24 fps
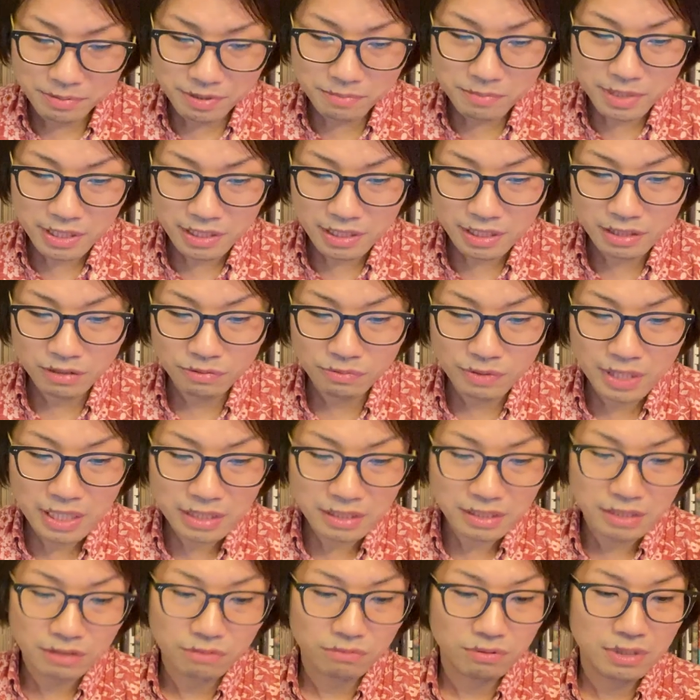ビーメタの
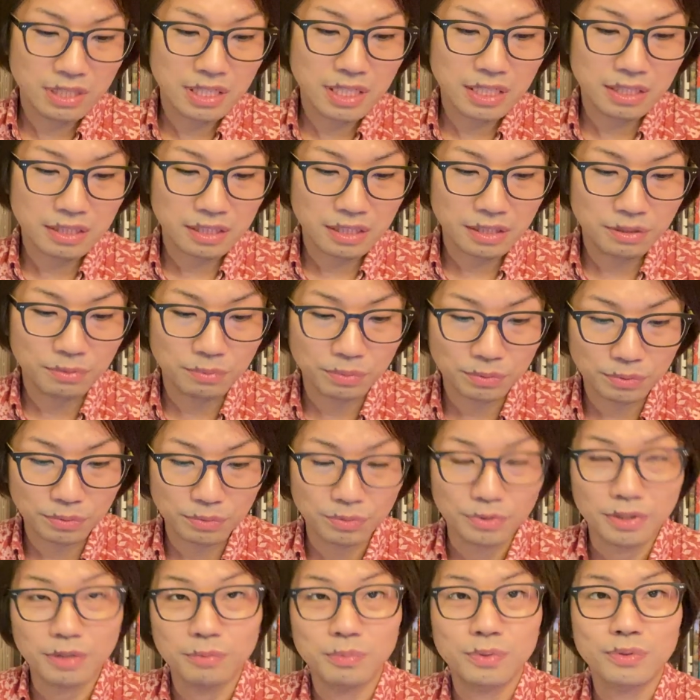ファンでこれやっていること
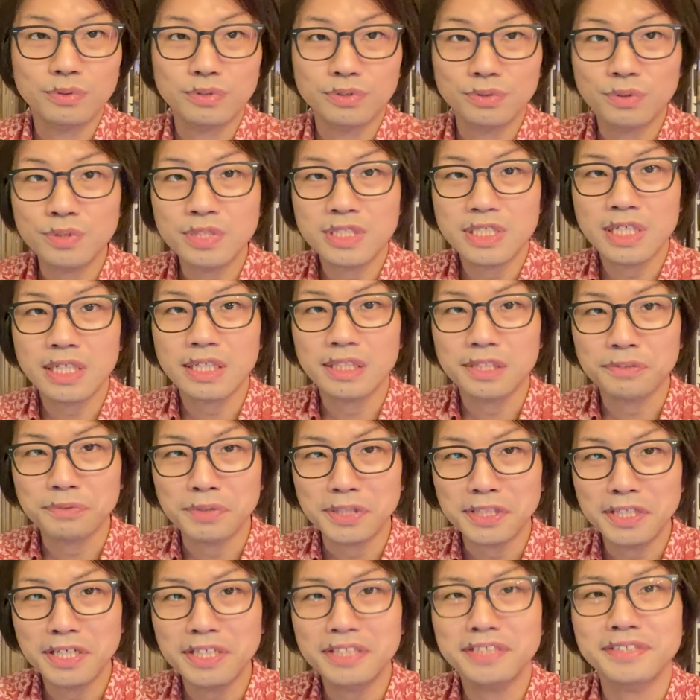というのは僕存じ上げて
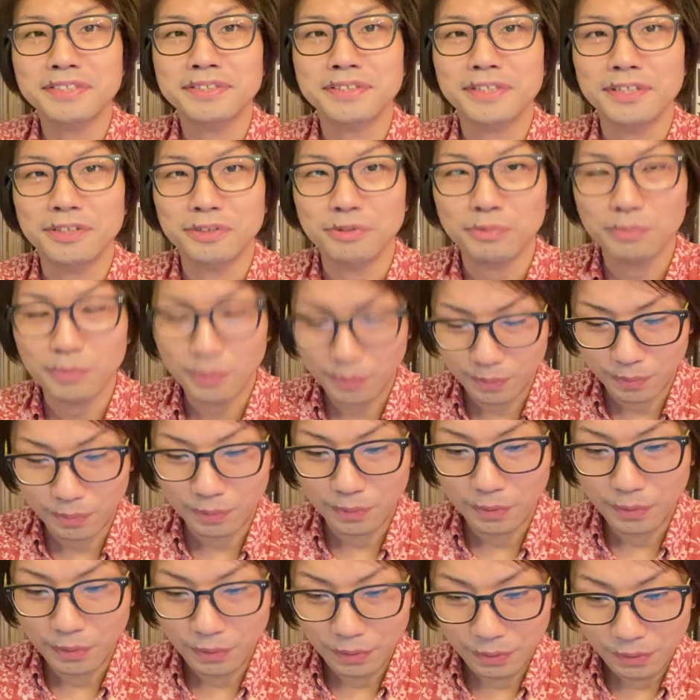はいないですけれども、